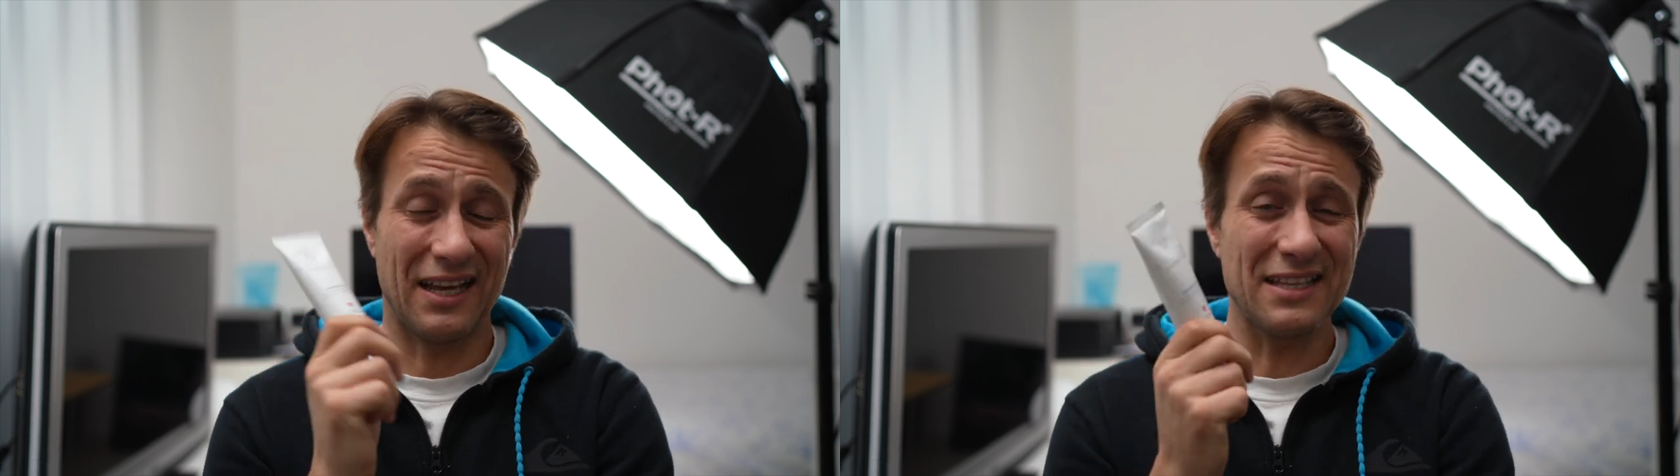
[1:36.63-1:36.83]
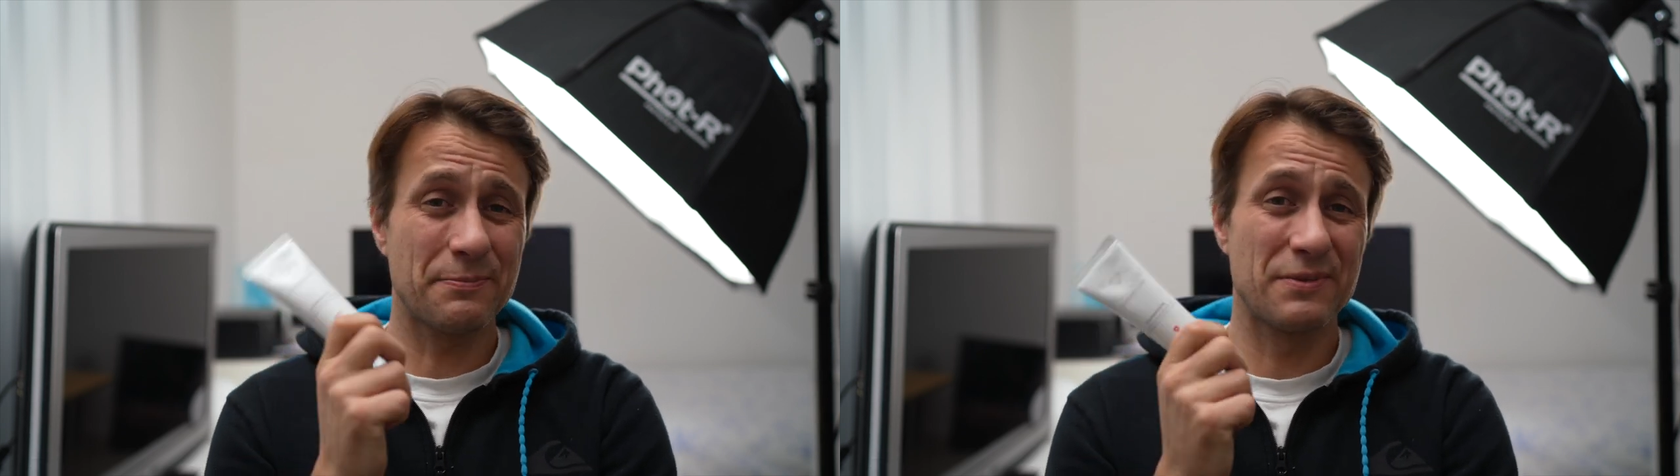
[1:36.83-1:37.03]

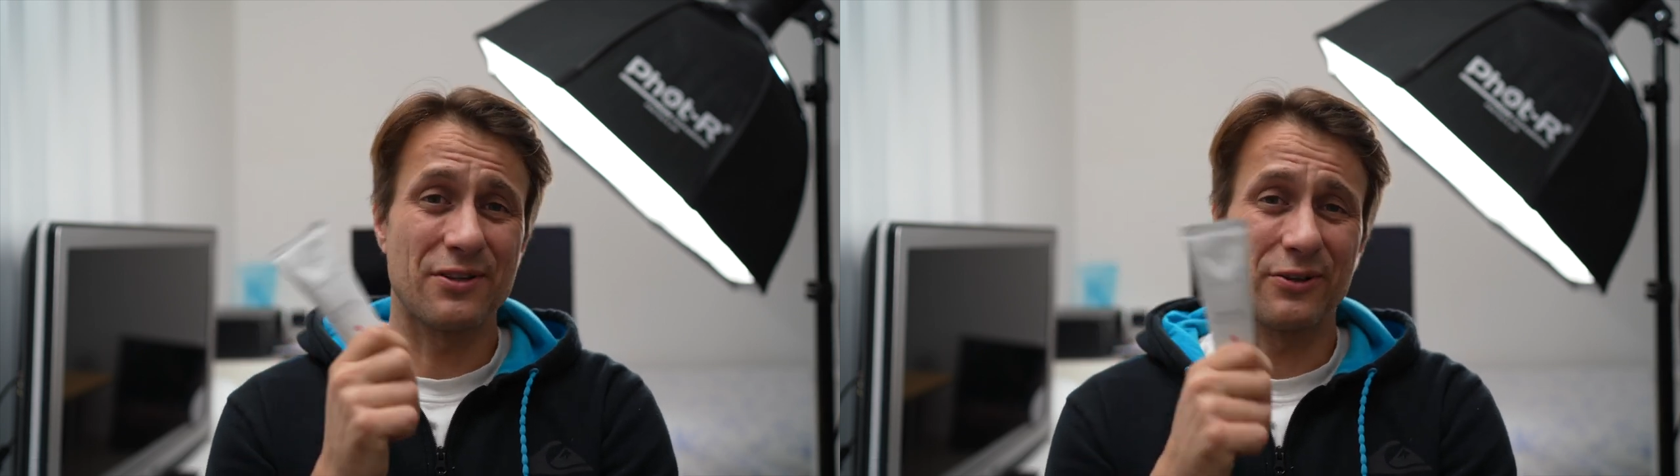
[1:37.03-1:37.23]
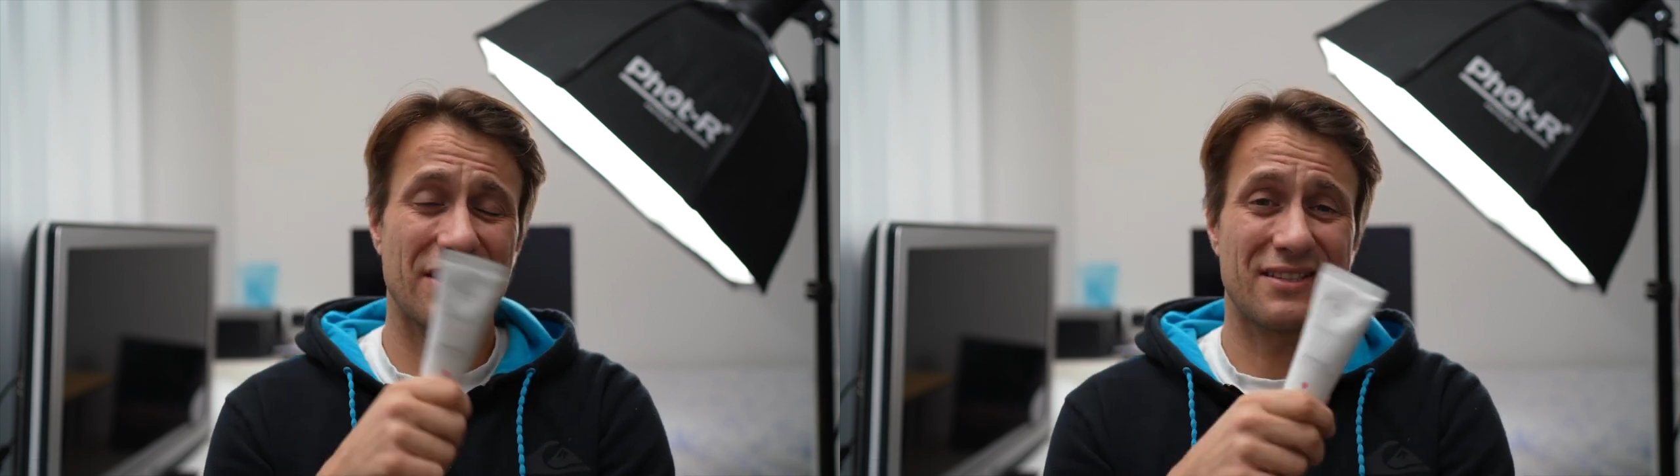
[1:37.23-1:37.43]
ganz
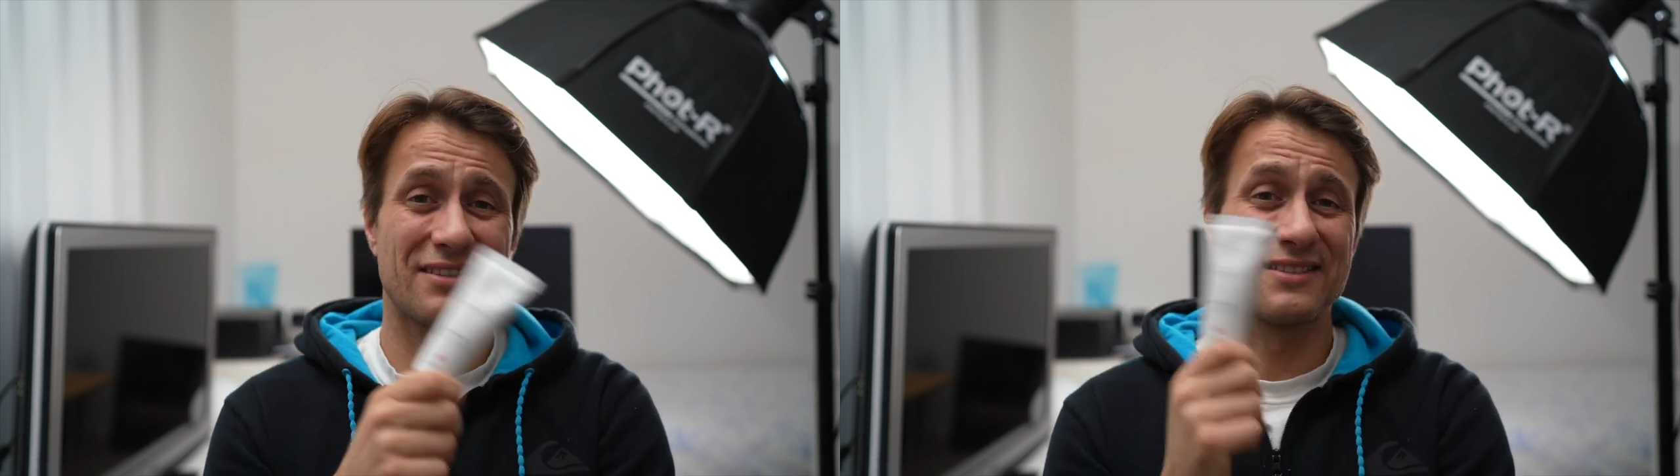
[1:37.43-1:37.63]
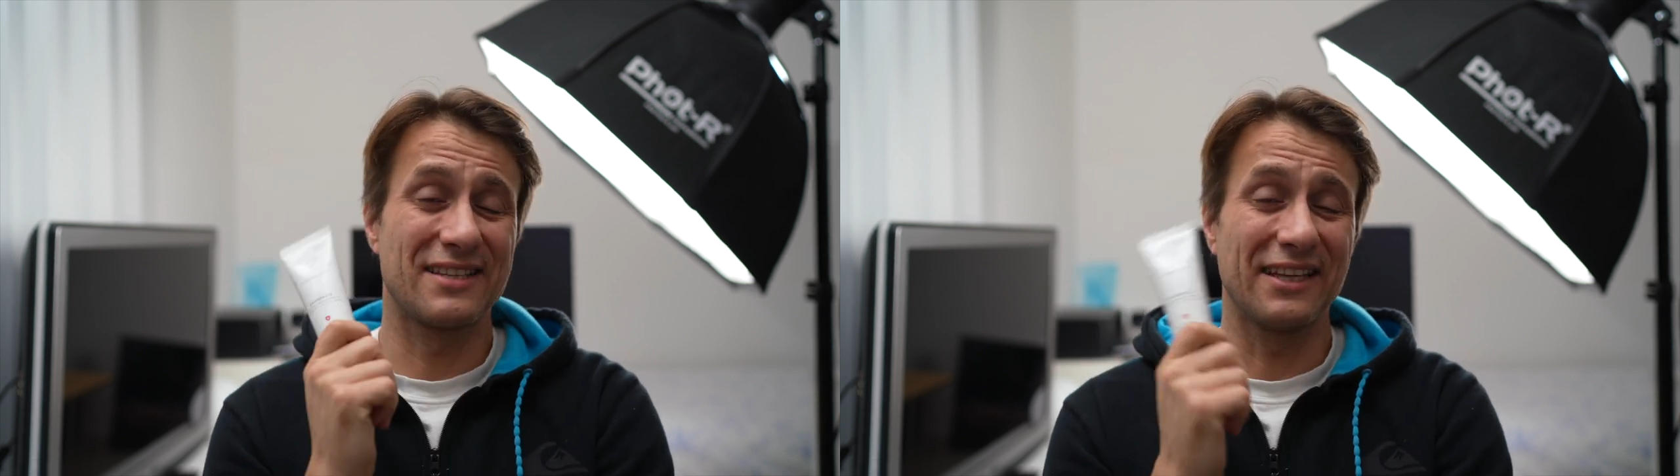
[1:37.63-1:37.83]
besonders
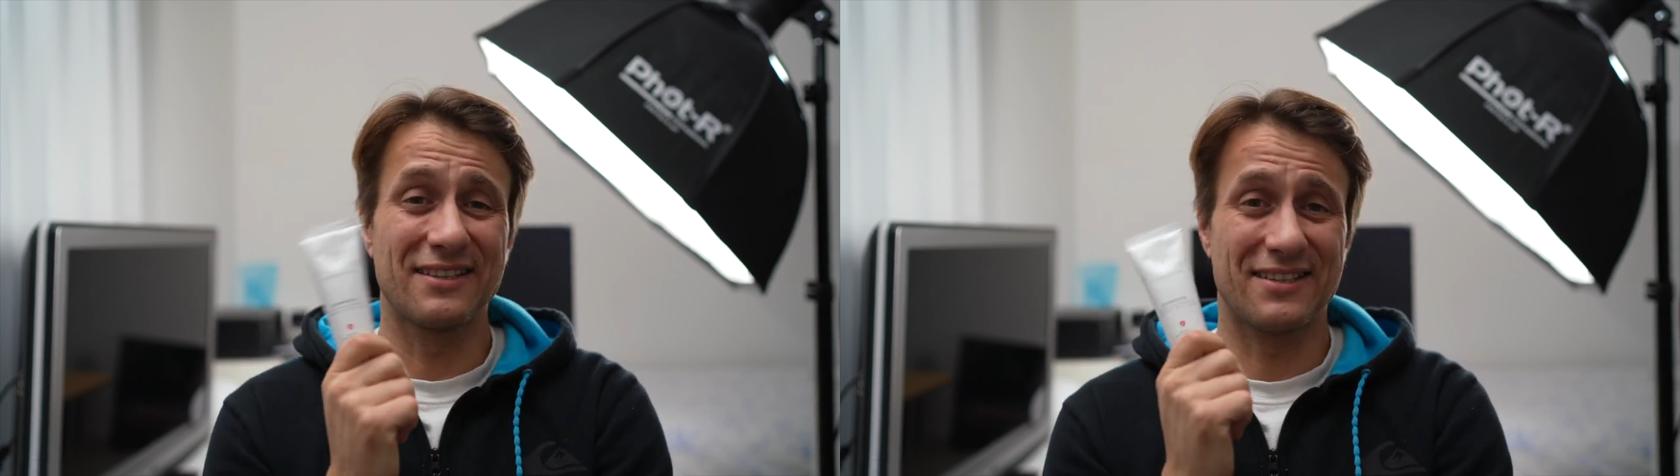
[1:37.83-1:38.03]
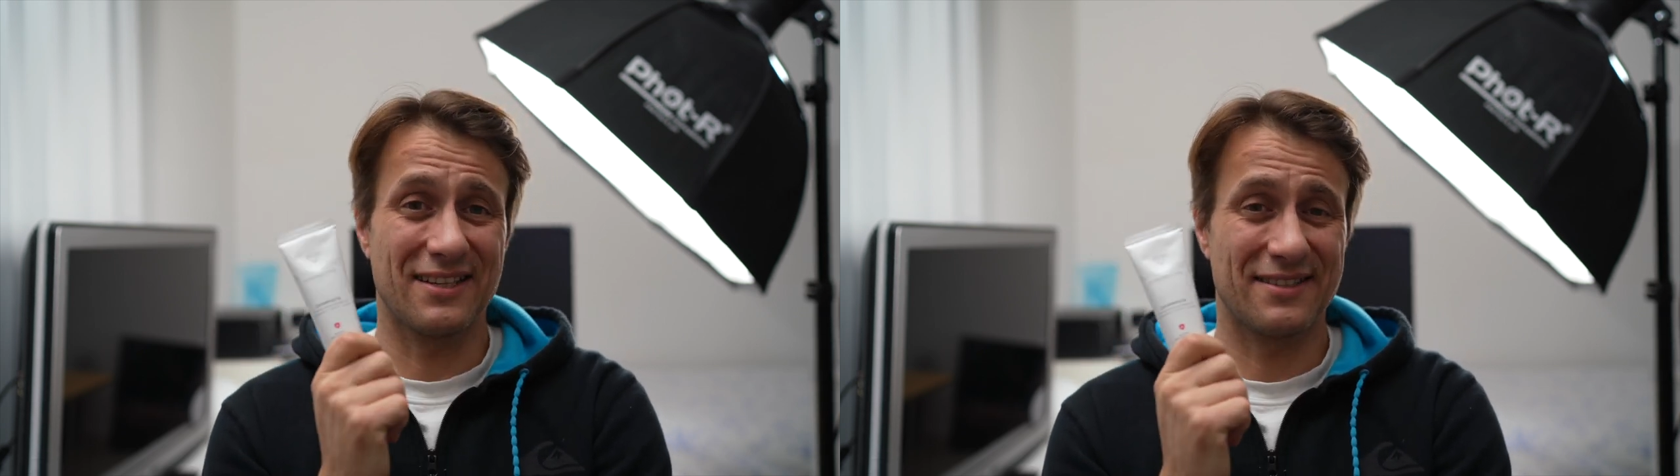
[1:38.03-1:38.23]
in
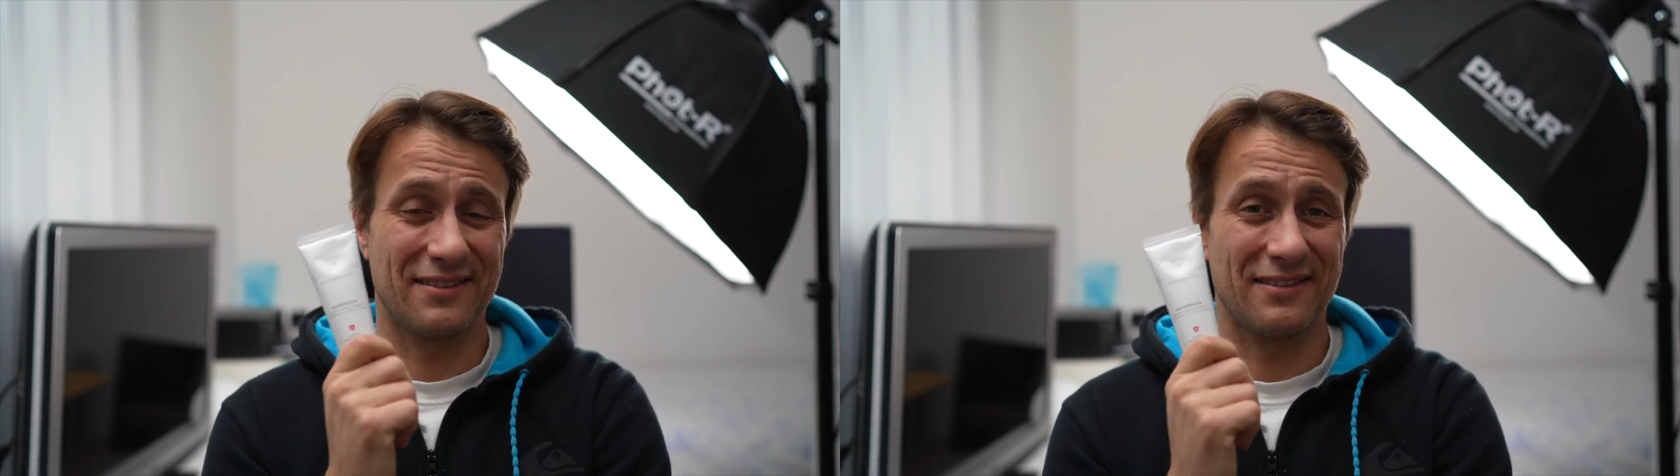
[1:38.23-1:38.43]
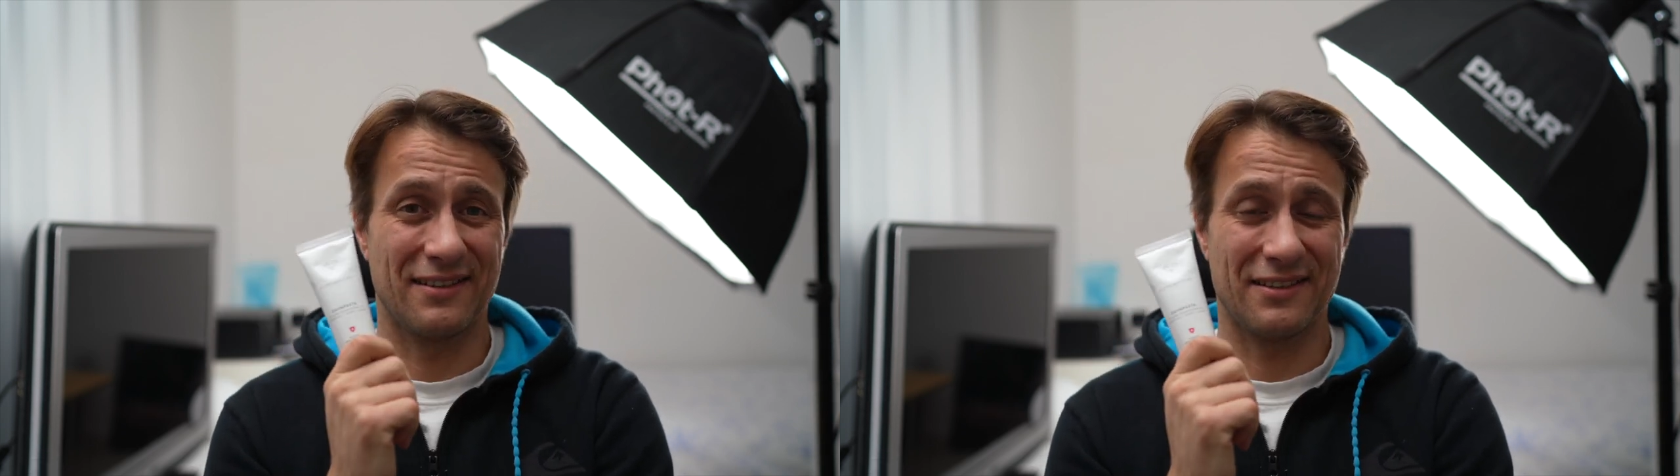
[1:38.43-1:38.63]
Szene setzen.